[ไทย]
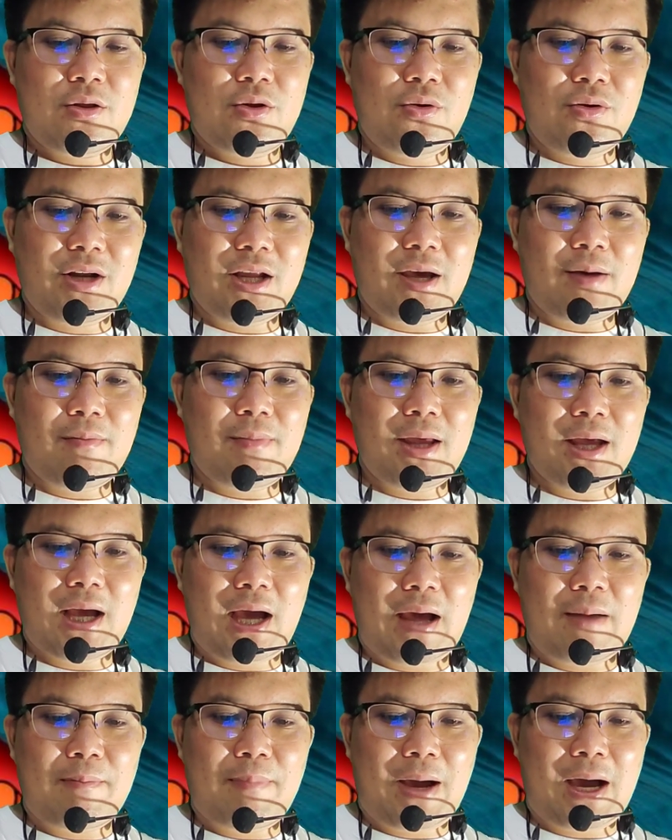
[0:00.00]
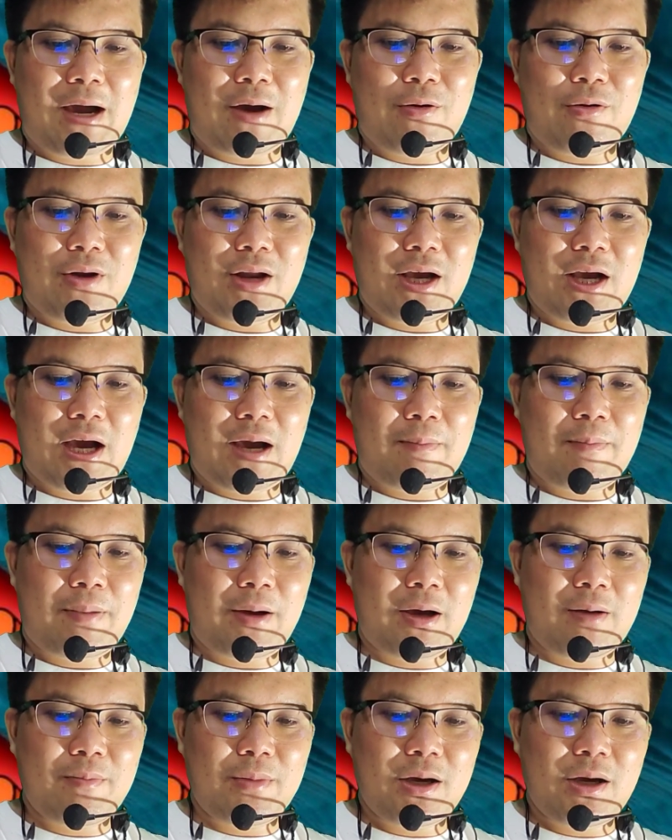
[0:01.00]
ช่วงนี้มีการเผานะครับ
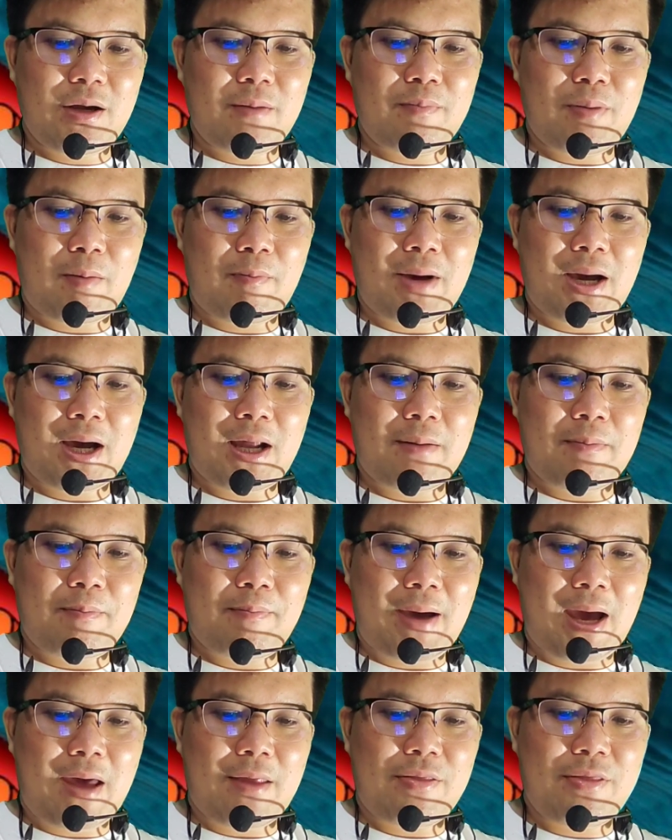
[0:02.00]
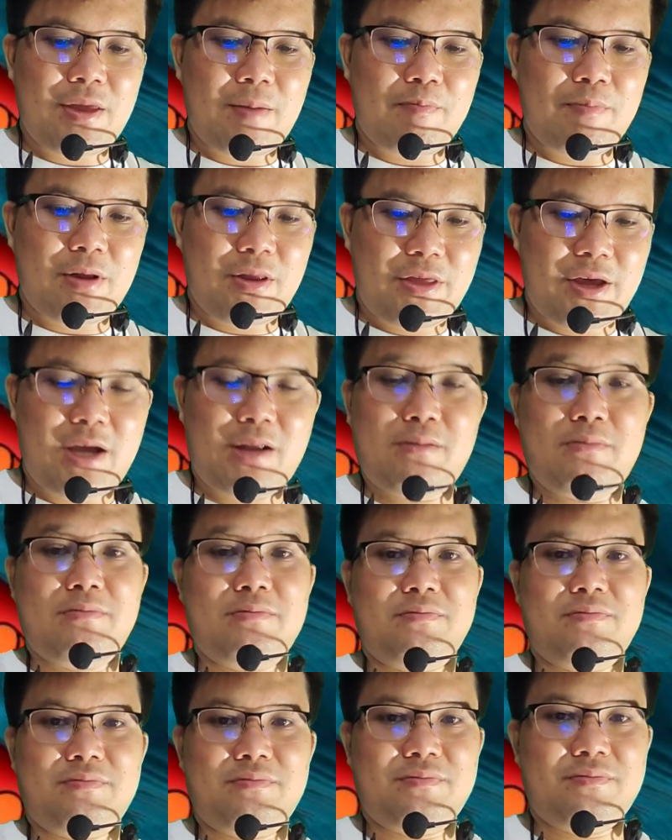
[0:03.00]
เพิ่มขึ้นประมาณ 80%
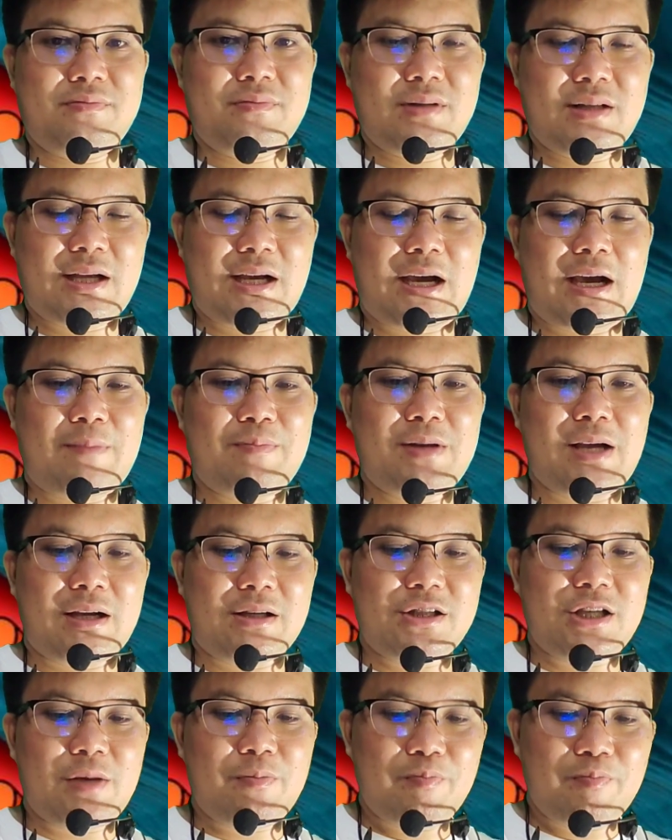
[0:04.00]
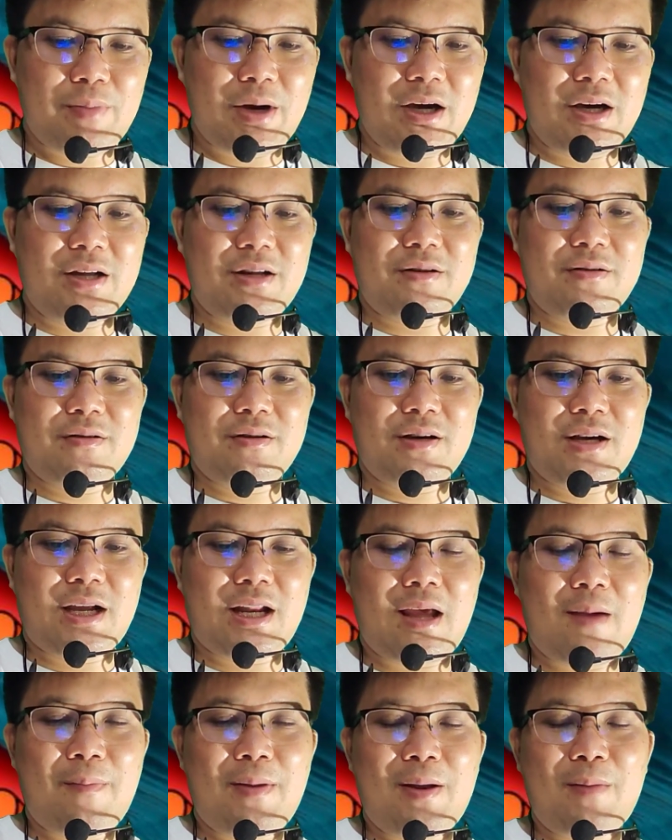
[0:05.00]
นะครับ จากชิปเบิร์น
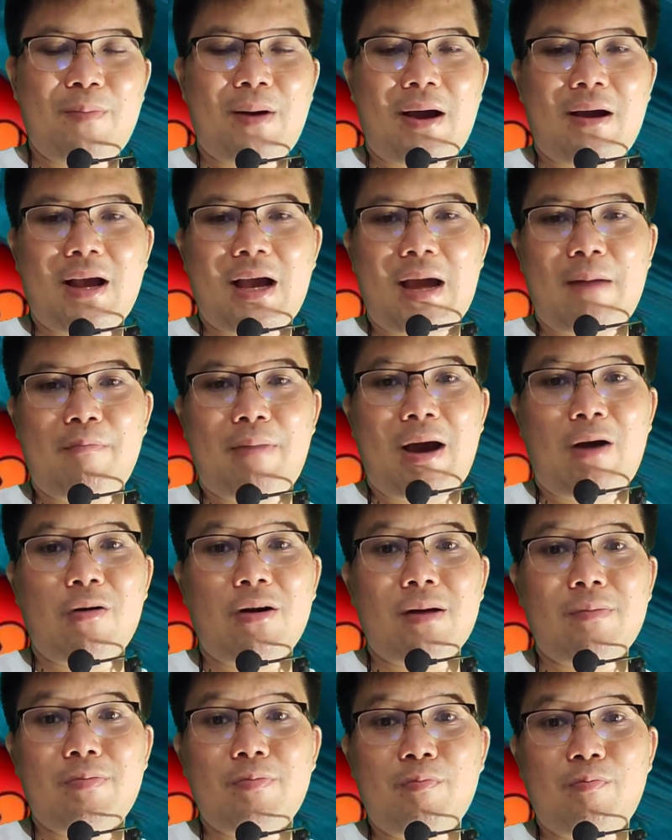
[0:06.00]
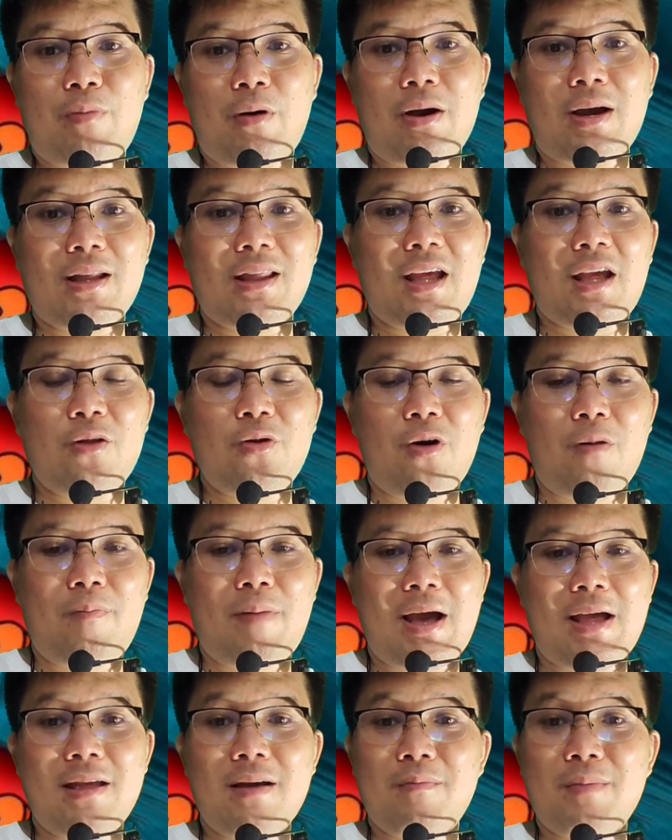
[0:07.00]
อันนี้เป็นการเผาปกติทั่ว
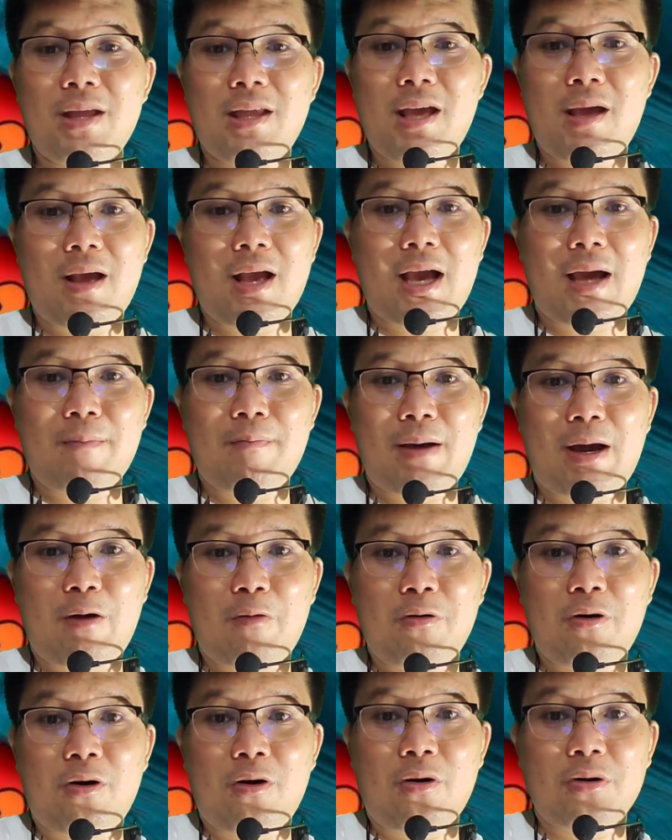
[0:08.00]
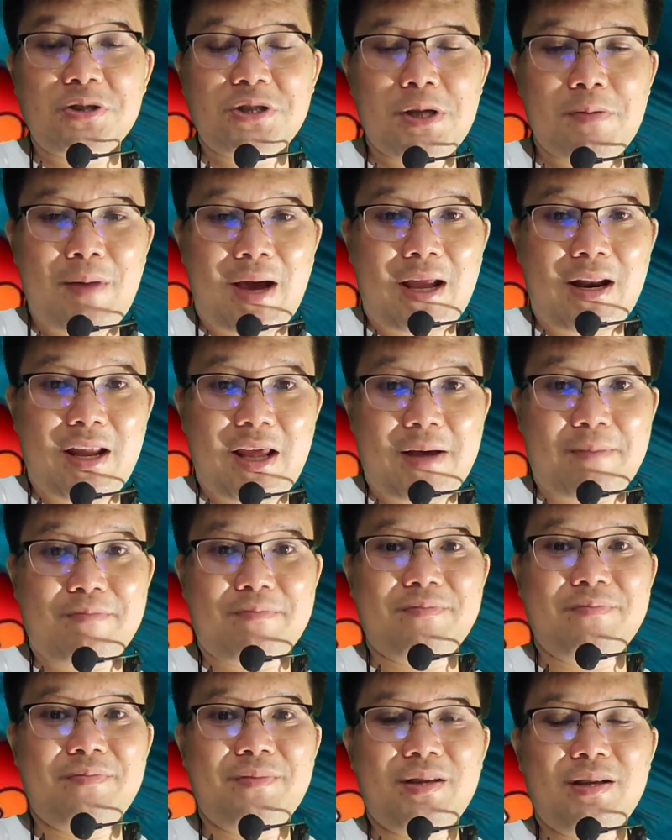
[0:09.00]
ไปยังไม่ใช่การเผาของชิบะเรียม
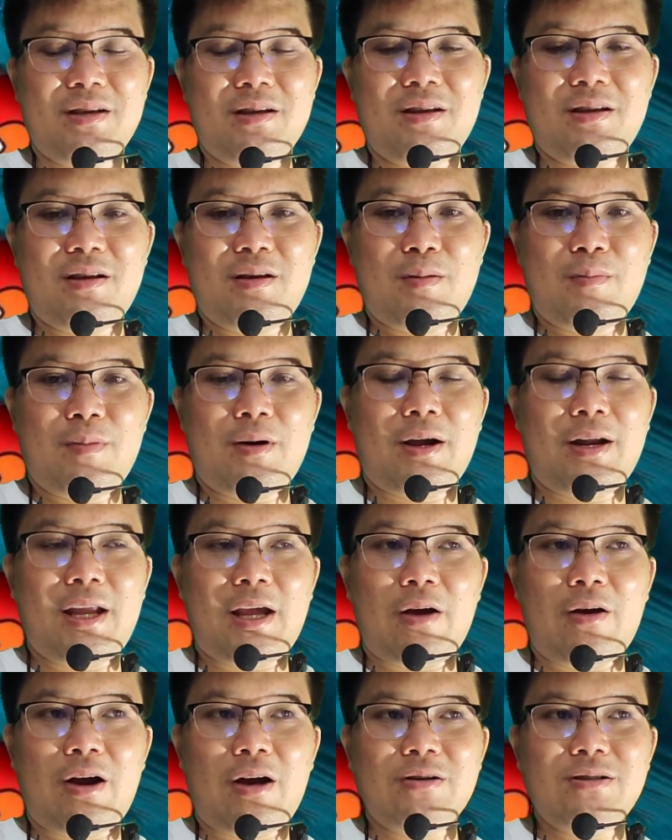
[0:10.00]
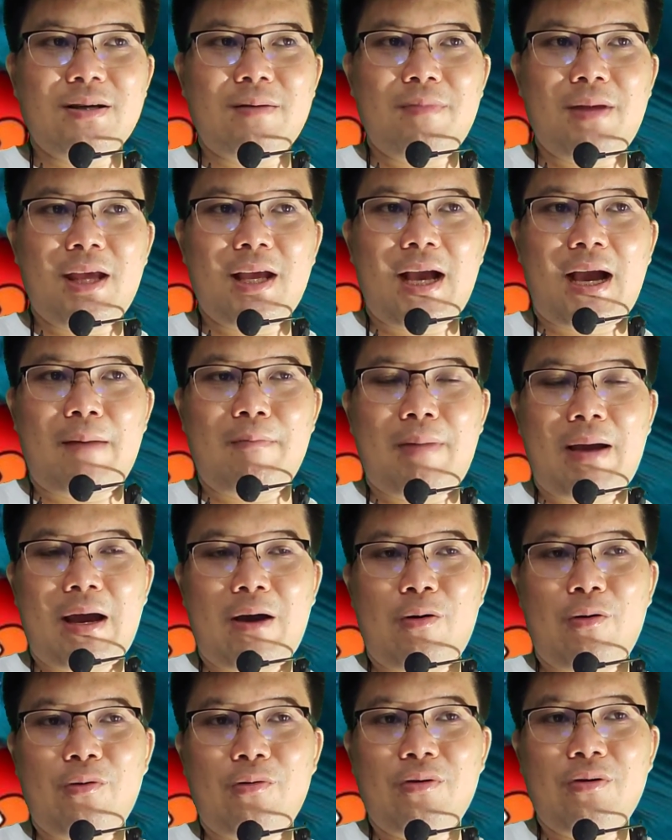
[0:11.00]
เพราะเดี๋ยวเขาจะมีการ
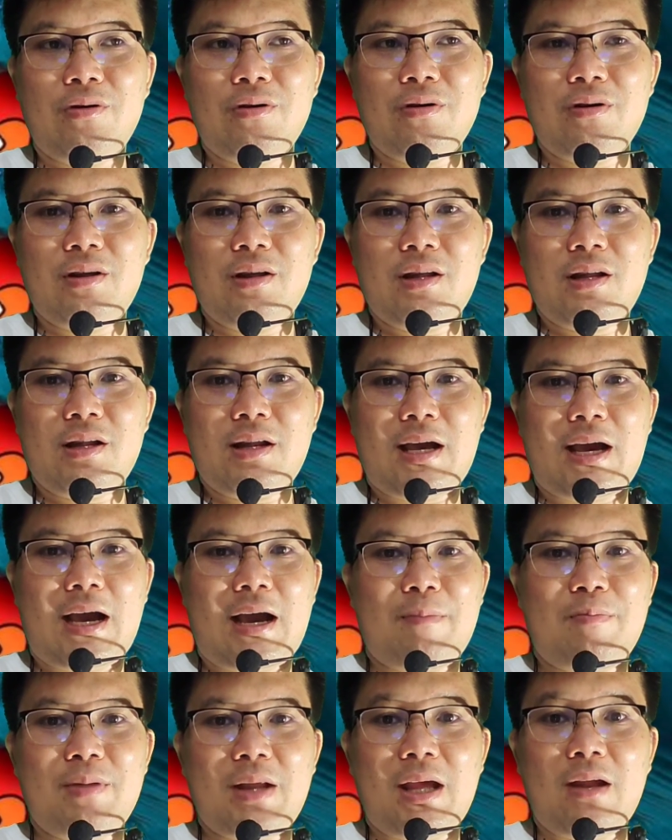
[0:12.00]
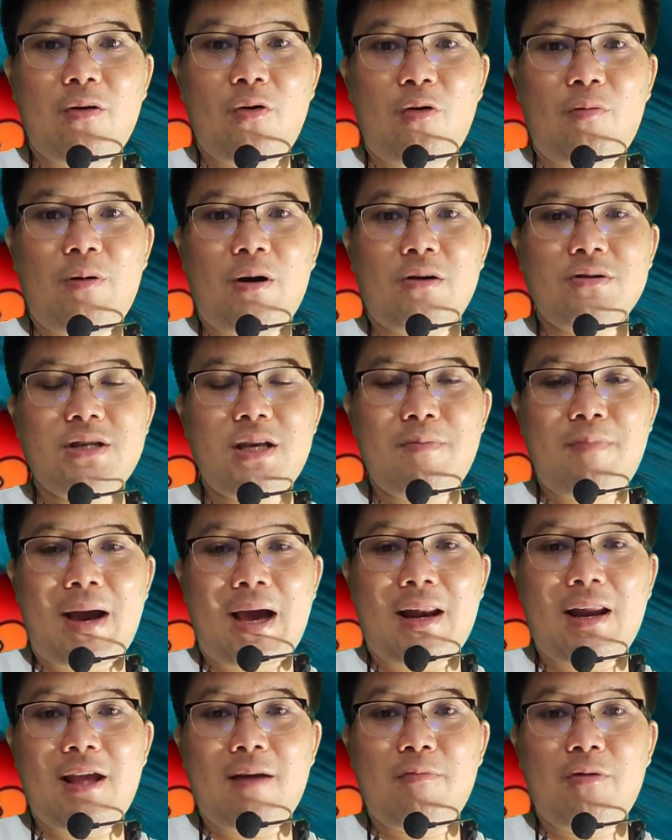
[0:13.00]
เผานะครับ ในรูปของชิ
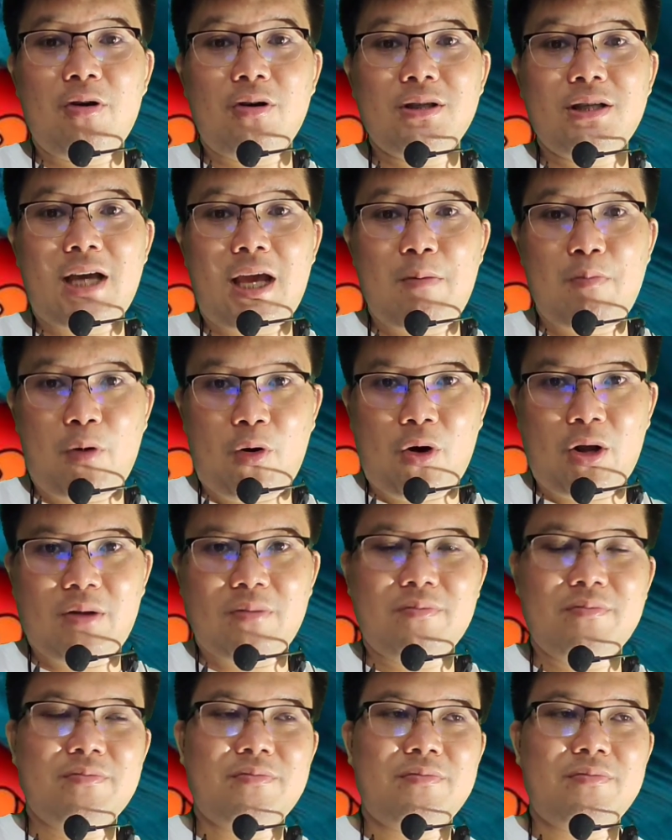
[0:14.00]
บะเรียมโดยใช้บน